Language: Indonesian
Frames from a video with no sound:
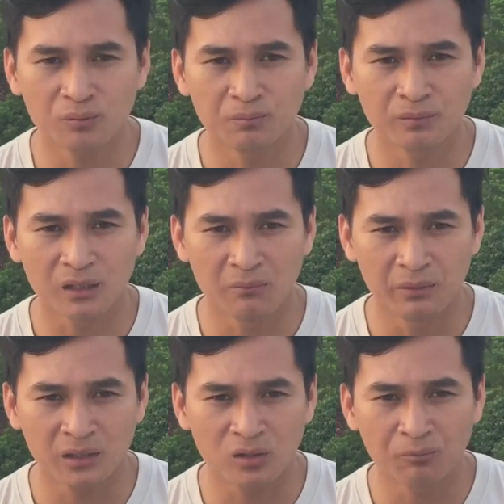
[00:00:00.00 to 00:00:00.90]
entah
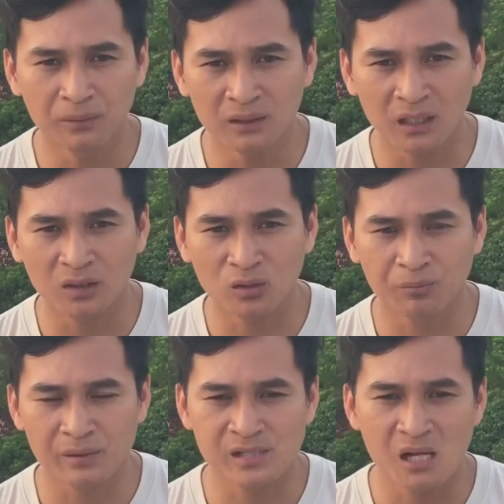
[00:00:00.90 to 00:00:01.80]
beli koper atau
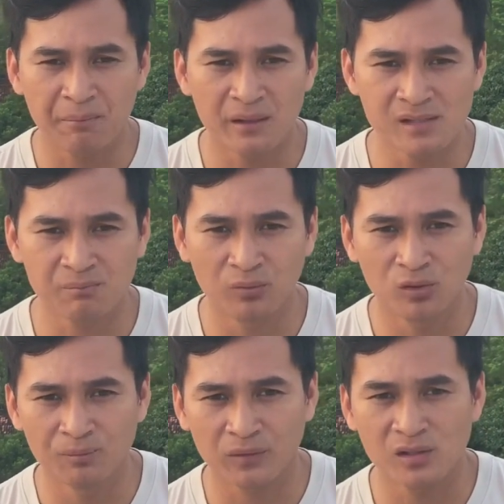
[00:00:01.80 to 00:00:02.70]
persiapan
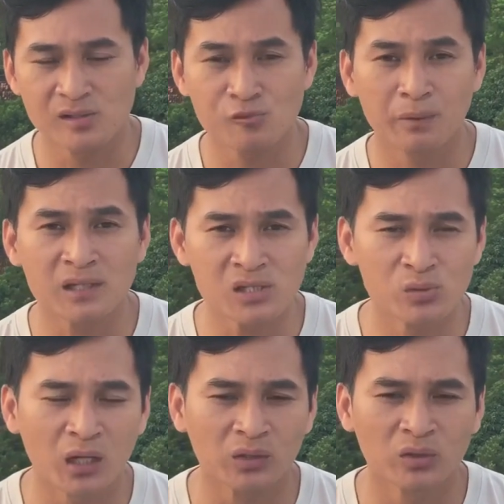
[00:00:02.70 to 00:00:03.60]
sebelum
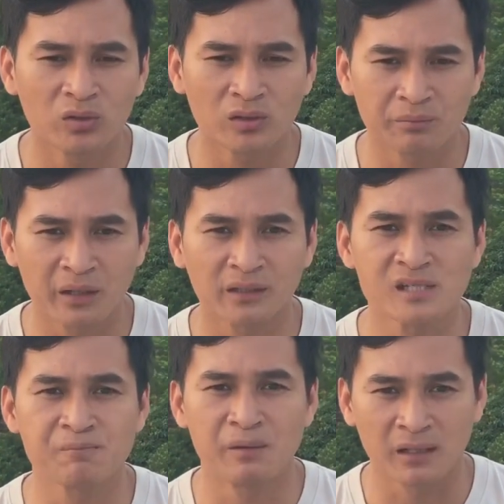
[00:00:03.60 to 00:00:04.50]
sepatu atau
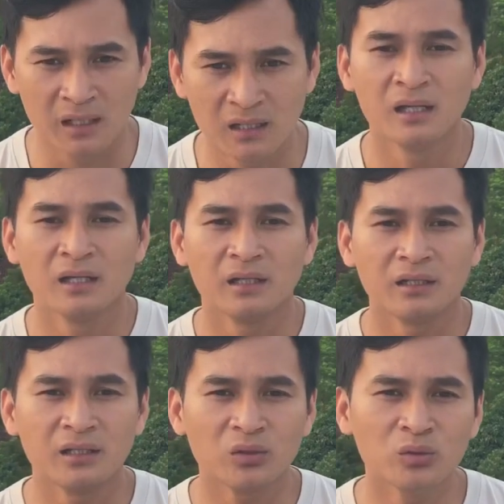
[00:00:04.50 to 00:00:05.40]
keberangkatan Jepang ya
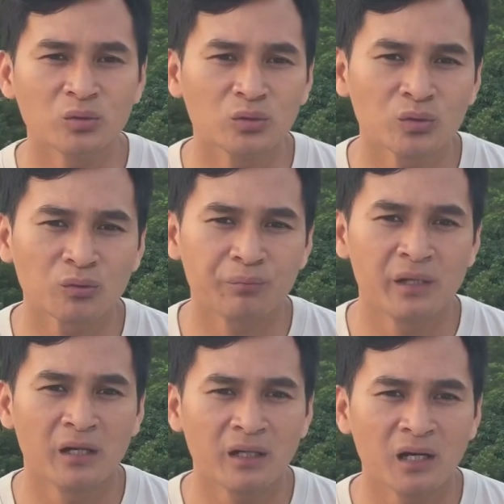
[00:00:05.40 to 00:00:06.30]
itu untuk
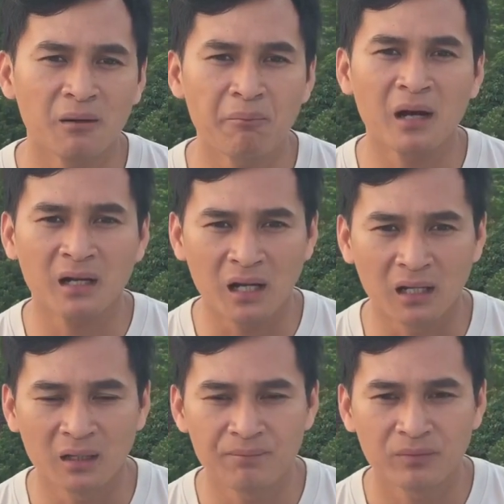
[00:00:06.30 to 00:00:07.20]
biaya magang.
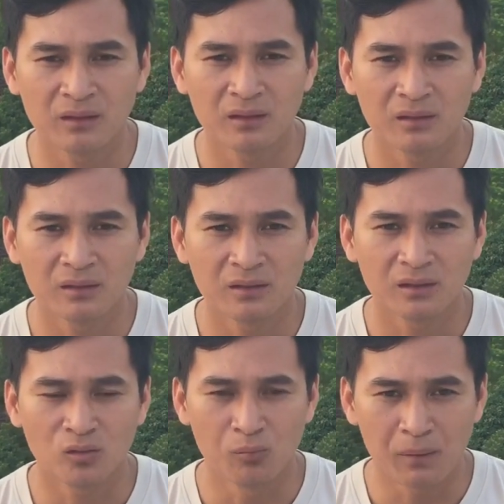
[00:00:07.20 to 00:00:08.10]

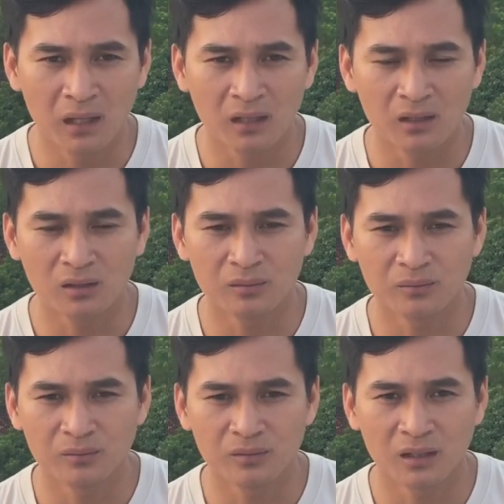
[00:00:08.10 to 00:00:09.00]
Global
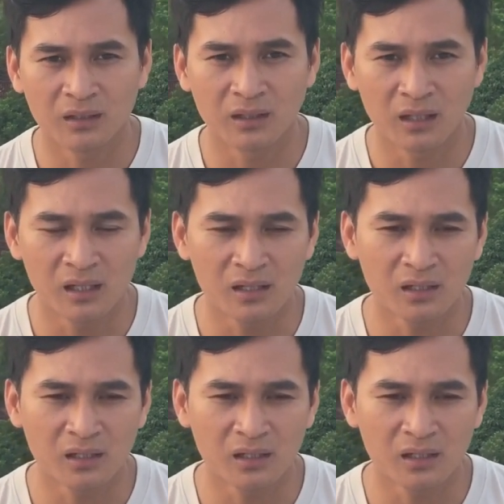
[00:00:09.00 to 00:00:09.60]
adalah